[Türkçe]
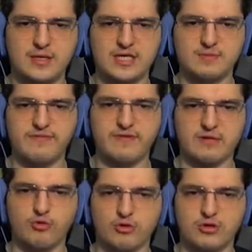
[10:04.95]
Hiçbir
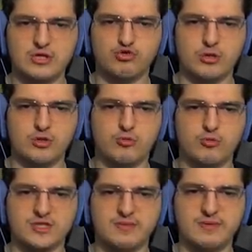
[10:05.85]
fikrim yok. Niye su alıyor
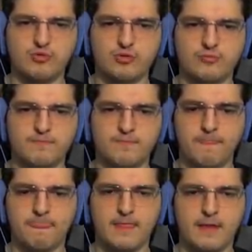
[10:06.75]
burası bilmiyorum.
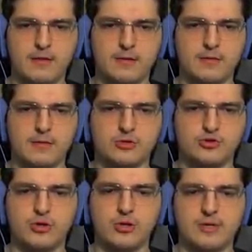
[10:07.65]

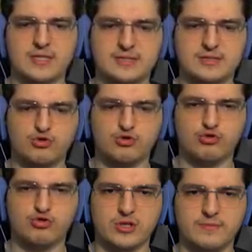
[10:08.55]
Şöyle biraz
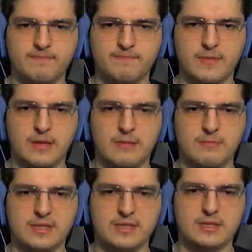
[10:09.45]
coşturalım.
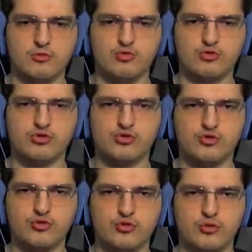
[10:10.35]
1, 2, 3,
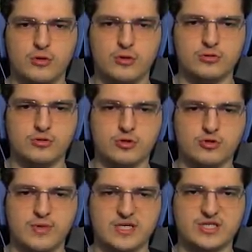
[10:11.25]

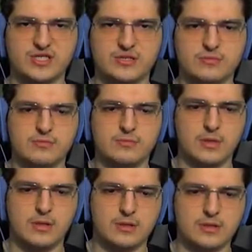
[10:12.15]
4, 5.
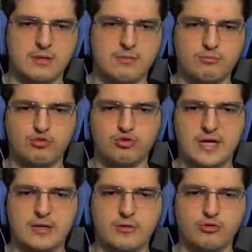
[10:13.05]
Tamam
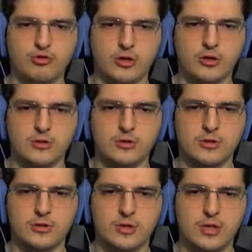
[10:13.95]
buğdaylar oluyor.
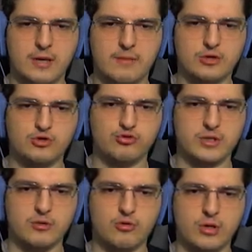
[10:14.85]
Hemen
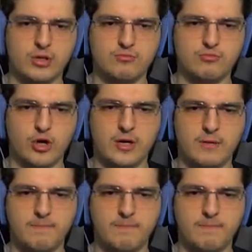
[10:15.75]
şunları da koyalım buraya.